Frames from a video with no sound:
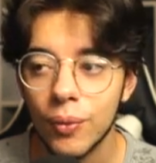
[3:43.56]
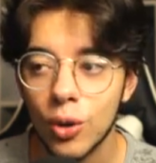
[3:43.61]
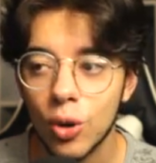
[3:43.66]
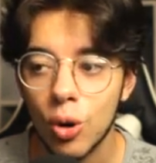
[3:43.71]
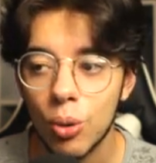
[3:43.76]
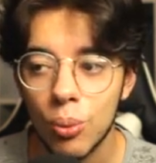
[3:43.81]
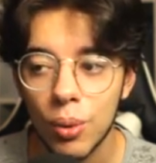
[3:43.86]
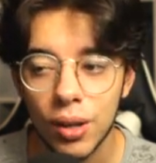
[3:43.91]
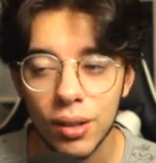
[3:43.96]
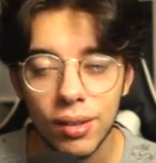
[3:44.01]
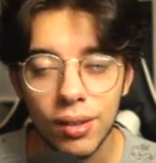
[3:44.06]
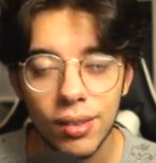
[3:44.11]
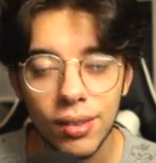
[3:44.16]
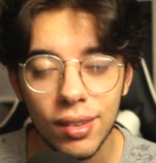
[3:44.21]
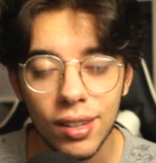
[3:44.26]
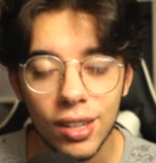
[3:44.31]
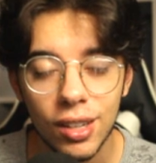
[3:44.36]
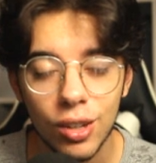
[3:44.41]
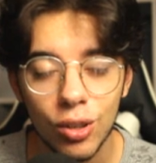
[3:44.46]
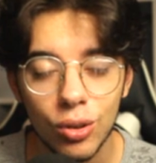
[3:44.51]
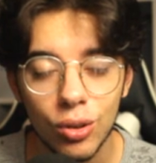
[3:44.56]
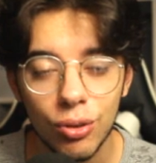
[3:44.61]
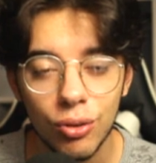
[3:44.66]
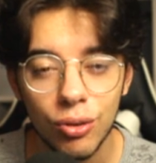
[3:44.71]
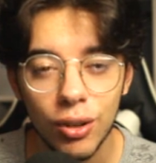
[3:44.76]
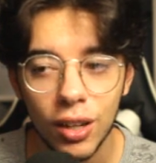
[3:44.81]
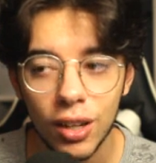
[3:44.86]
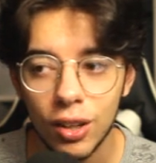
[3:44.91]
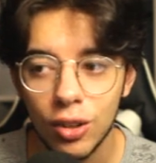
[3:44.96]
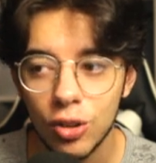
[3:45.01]
como essas aqui que eu tô
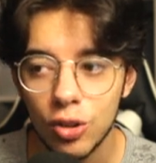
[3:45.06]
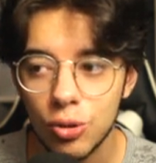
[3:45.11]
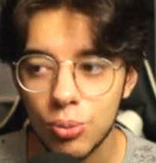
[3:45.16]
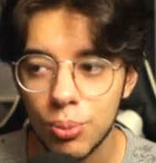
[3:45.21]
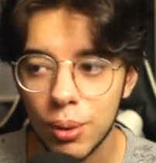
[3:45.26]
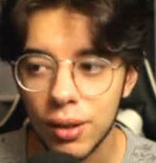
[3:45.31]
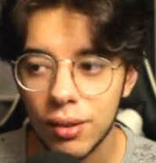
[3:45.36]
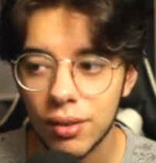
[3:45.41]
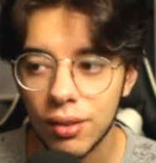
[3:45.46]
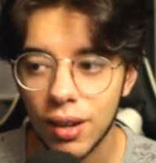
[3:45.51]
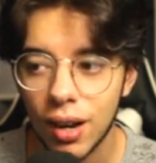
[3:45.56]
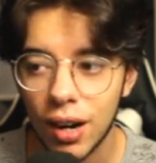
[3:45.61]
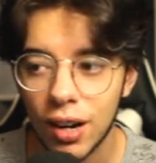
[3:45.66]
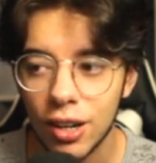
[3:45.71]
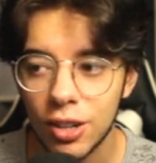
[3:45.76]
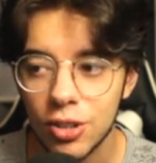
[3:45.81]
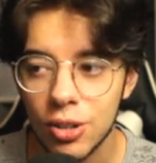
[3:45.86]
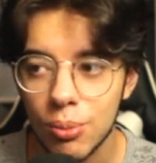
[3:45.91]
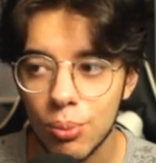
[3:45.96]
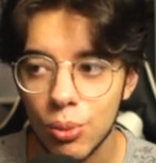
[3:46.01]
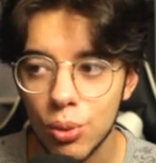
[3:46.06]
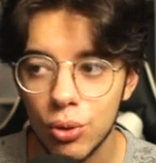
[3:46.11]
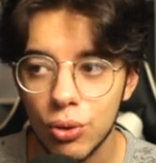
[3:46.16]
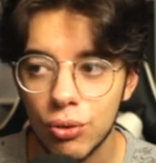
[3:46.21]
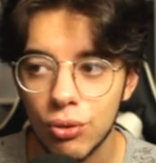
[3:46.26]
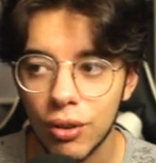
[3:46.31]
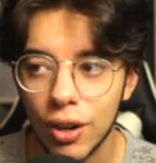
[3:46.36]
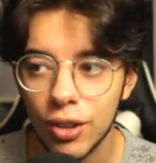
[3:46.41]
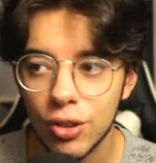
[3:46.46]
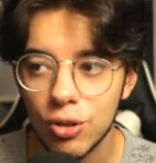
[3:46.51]
falando, tipo a Scarlet é
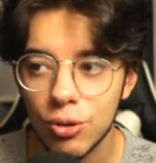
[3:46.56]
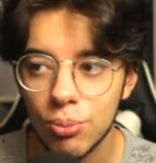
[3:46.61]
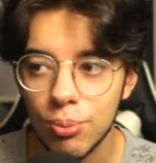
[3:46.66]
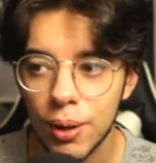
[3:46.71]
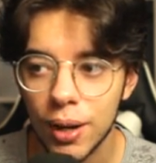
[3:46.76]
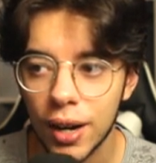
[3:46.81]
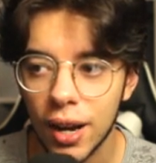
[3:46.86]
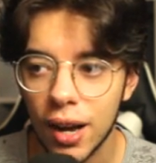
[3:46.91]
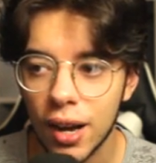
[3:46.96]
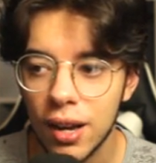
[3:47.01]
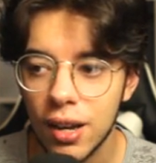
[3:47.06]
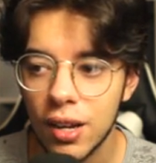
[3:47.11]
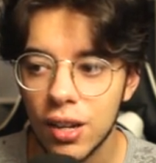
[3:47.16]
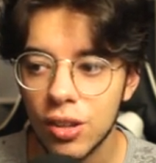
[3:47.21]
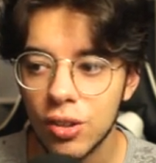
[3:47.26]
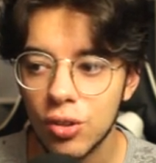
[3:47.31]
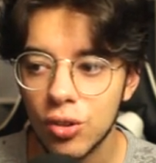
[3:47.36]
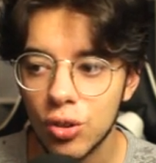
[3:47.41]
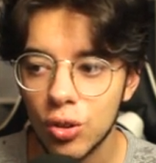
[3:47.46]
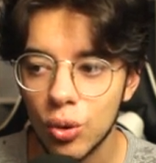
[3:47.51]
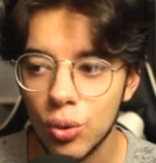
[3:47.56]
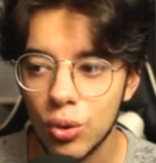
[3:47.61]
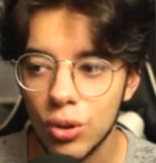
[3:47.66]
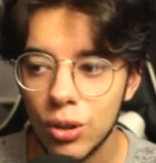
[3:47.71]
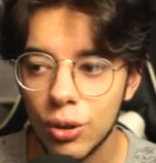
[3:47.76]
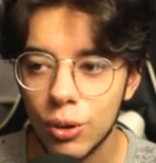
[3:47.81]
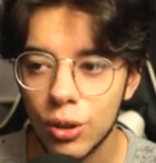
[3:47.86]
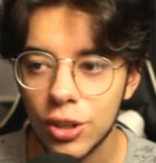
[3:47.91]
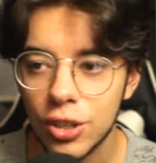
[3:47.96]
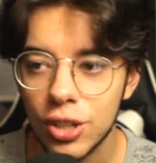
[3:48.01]
muito fácil de pegar, Stone
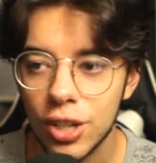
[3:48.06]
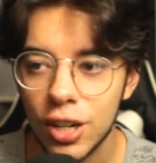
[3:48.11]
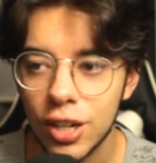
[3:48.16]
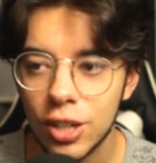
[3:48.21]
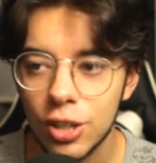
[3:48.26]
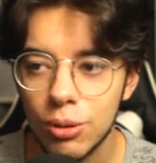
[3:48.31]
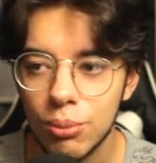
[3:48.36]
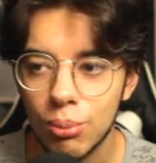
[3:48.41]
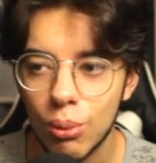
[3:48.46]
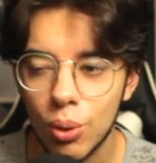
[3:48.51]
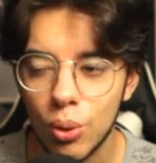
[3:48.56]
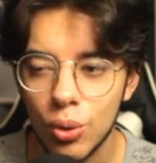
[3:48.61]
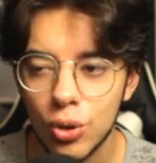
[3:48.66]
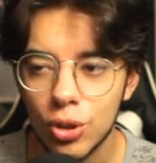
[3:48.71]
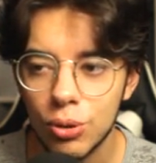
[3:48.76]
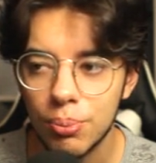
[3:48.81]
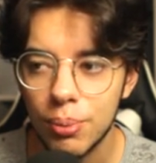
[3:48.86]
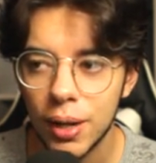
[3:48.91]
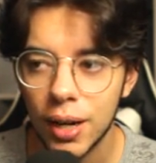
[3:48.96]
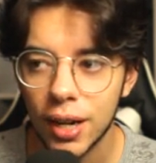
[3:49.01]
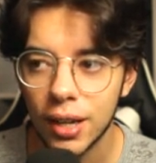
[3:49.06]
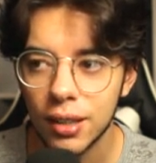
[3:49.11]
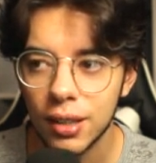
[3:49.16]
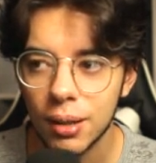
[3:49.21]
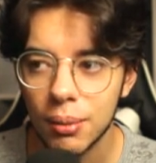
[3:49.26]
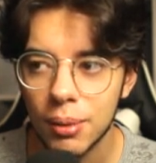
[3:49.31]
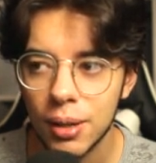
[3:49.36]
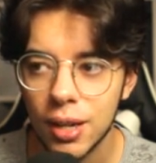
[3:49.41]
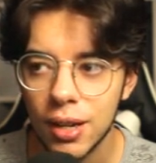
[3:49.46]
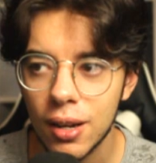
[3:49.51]
Crusher é de boa de pegar
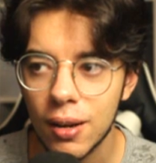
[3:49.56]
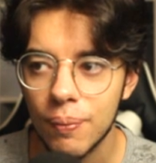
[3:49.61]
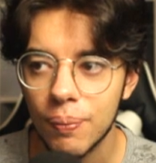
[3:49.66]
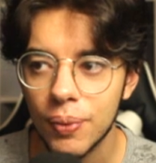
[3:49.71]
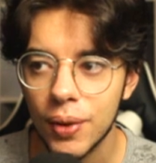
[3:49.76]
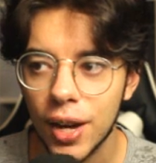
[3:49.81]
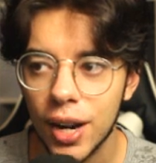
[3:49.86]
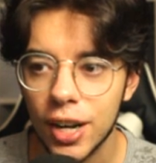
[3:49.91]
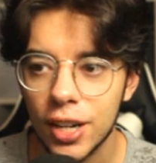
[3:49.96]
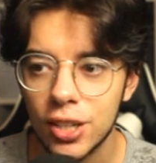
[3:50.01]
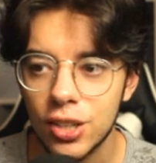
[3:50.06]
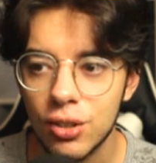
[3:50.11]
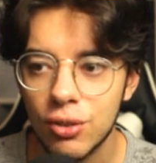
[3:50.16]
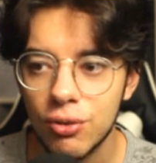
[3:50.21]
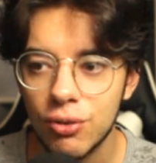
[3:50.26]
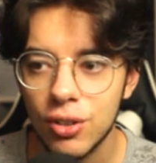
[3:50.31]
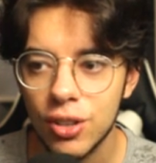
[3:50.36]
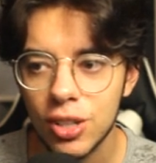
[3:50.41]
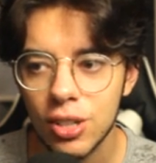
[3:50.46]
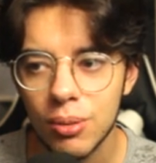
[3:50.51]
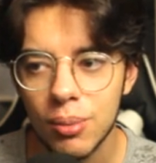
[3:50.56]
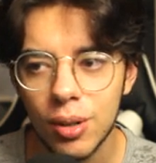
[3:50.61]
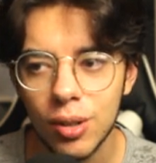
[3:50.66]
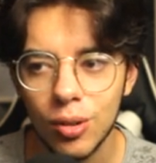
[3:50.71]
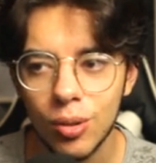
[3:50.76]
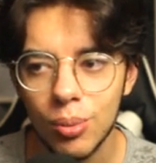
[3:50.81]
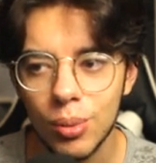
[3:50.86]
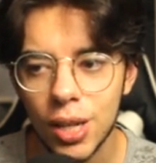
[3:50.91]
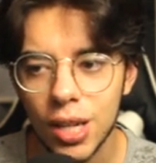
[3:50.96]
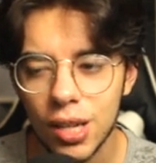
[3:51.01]
também, Artifind é
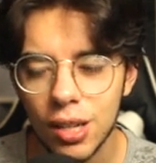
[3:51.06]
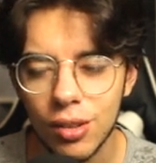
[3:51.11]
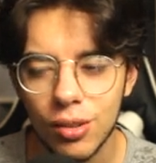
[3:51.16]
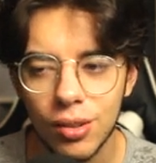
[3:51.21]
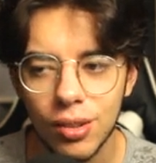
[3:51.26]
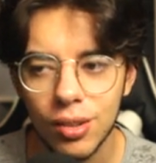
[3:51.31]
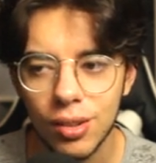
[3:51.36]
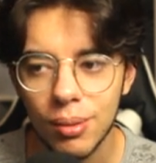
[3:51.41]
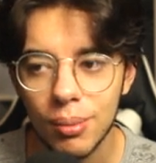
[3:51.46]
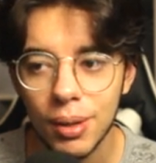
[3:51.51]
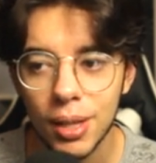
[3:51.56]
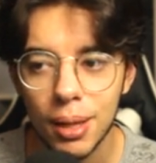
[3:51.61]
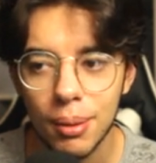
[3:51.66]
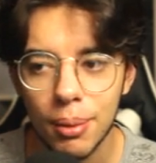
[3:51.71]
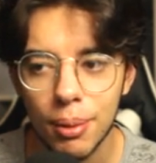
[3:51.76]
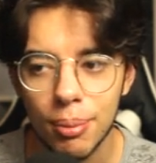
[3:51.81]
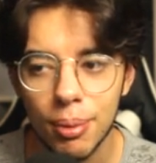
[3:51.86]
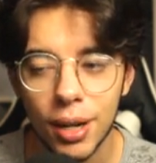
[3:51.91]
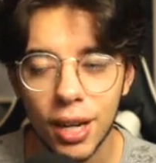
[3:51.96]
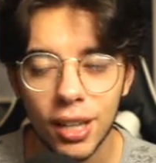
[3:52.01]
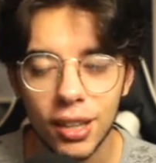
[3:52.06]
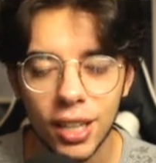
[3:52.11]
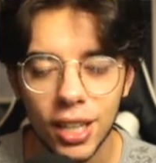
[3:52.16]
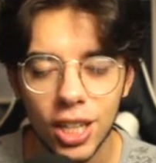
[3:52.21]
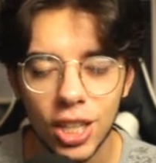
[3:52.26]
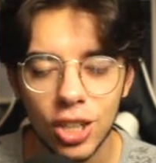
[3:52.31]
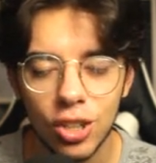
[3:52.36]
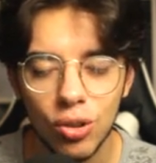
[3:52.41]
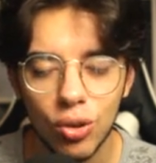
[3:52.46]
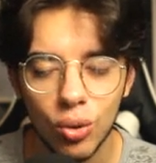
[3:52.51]
mais ou menos assim, mas dá pra pegar até
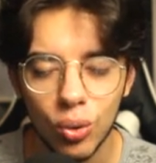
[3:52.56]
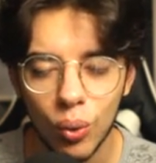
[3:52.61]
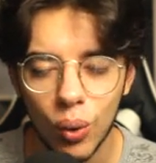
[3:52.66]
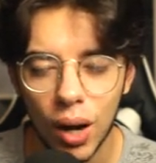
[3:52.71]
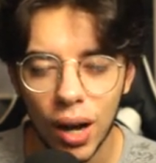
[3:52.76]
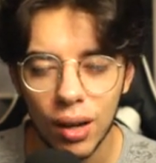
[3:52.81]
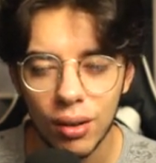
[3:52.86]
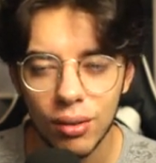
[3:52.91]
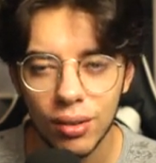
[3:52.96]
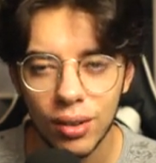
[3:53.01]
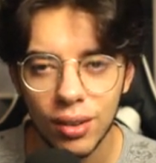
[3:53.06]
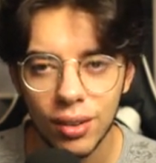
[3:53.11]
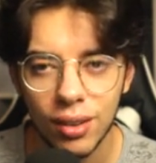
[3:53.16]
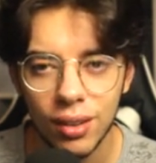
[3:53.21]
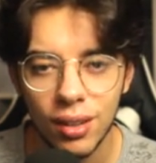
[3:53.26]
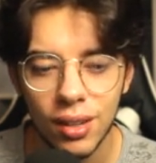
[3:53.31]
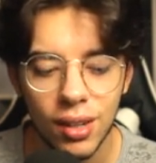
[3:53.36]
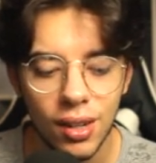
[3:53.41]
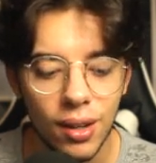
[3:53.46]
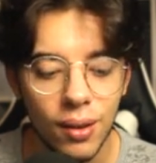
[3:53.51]
que suave assim.